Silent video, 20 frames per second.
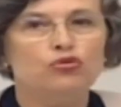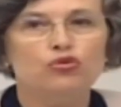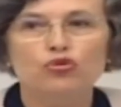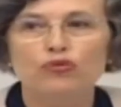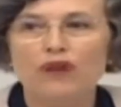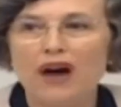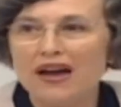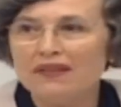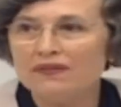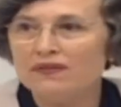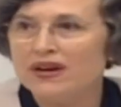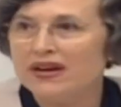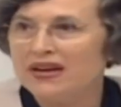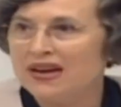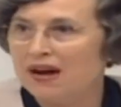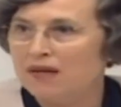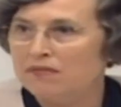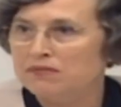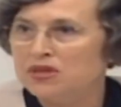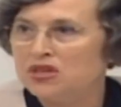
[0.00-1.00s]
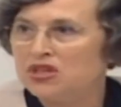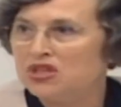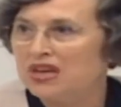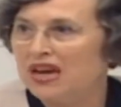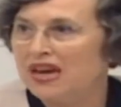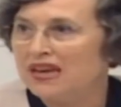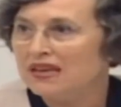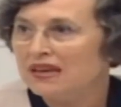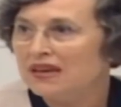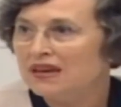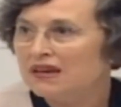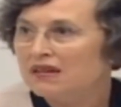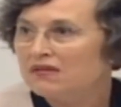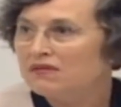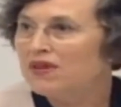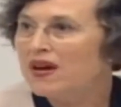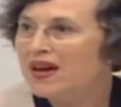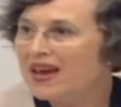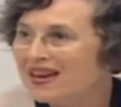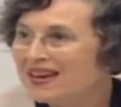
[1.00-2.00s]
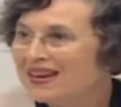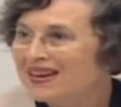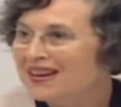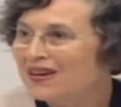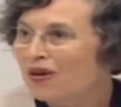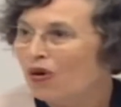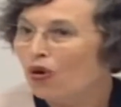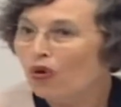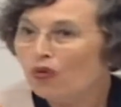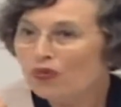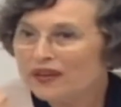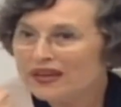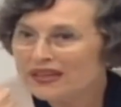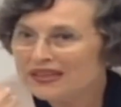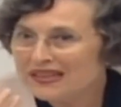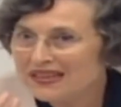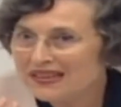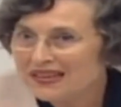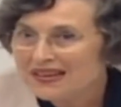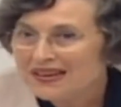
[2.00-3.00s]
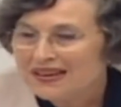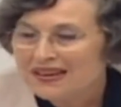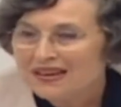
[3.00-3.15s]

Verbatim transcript: güven veren bir şey ve onları